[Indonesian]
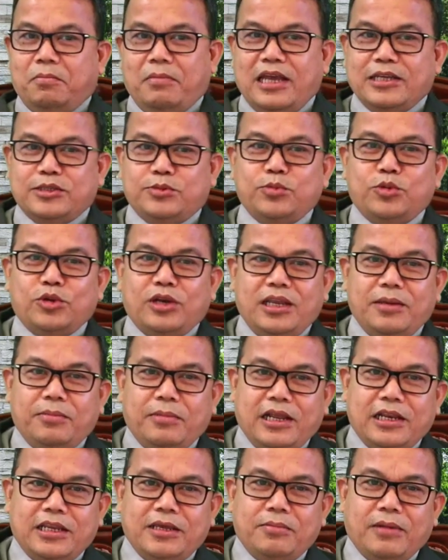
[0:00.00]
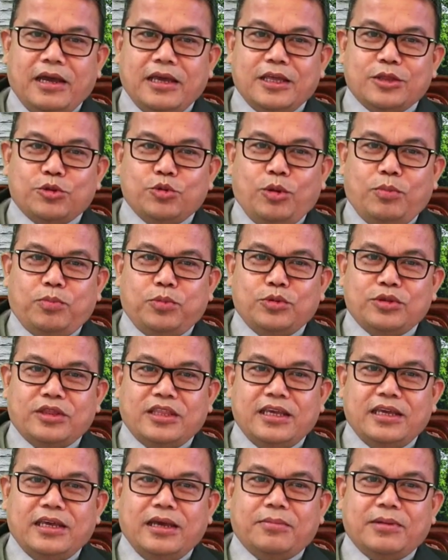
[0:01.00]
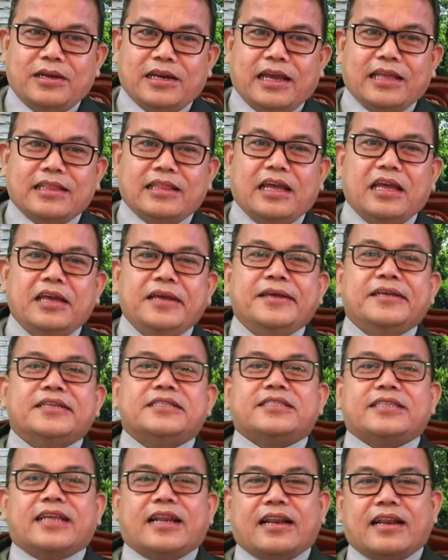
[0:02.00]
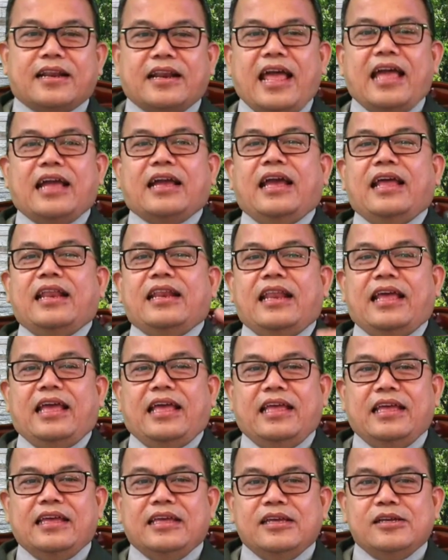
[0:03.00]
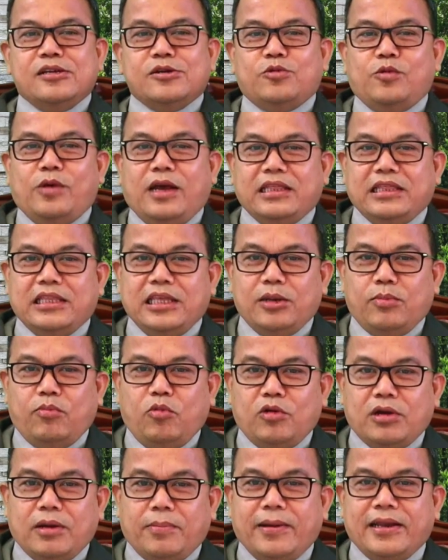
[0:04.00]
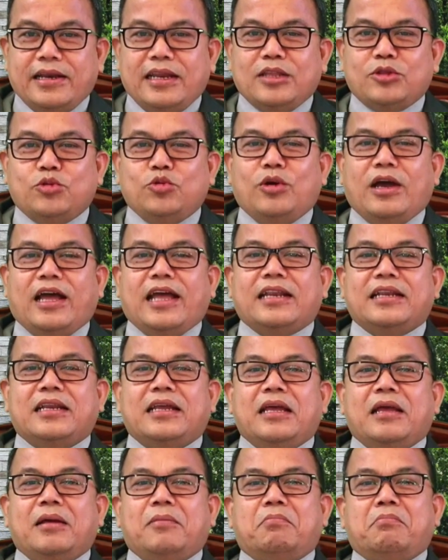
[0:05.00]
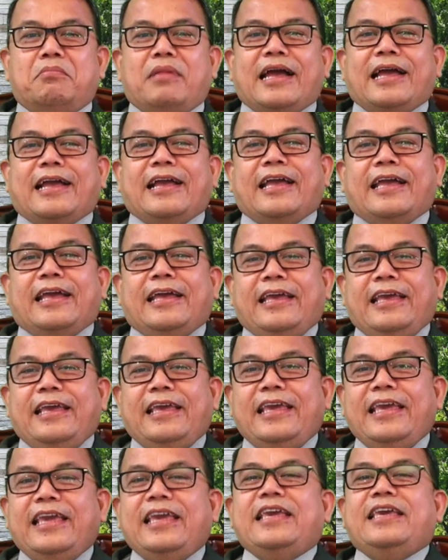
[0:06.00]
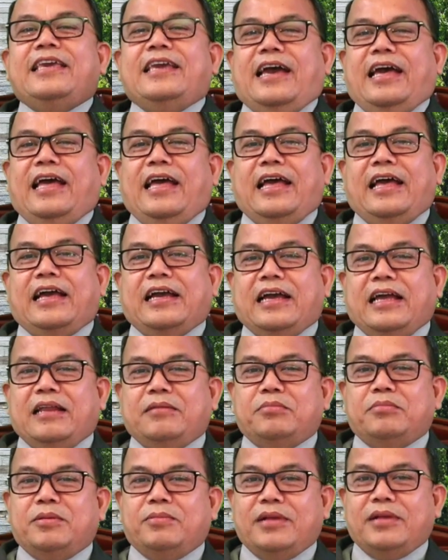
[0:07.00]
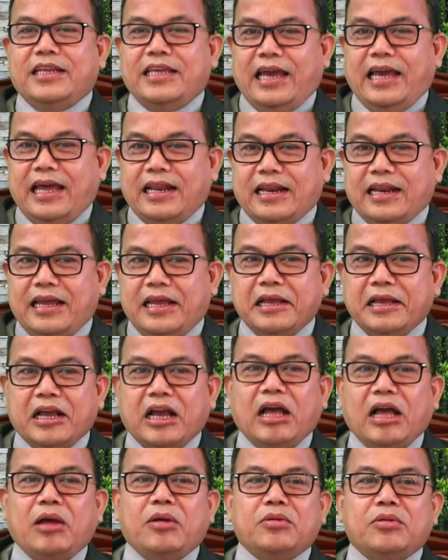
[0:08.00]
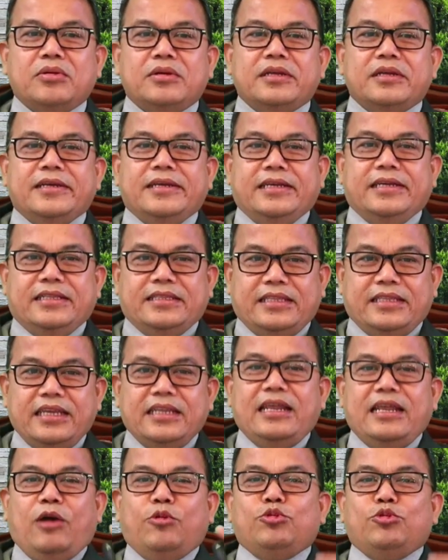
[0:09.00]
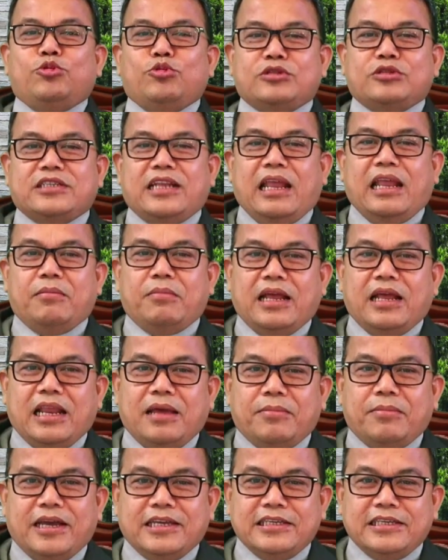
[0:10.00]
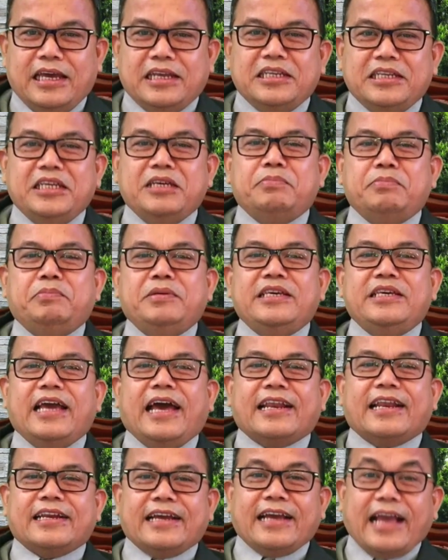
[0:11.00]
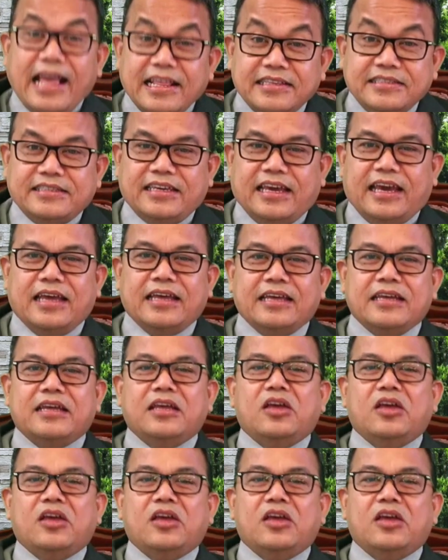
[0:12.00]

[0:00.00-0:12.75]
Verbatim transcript: Mazmur 55 ayat 23 berkata, "Serahkanlah kuatirmu kepada Tuhan, maka Ia akan memelihara engkau tidak untuk selama-lamanya dibiarkannya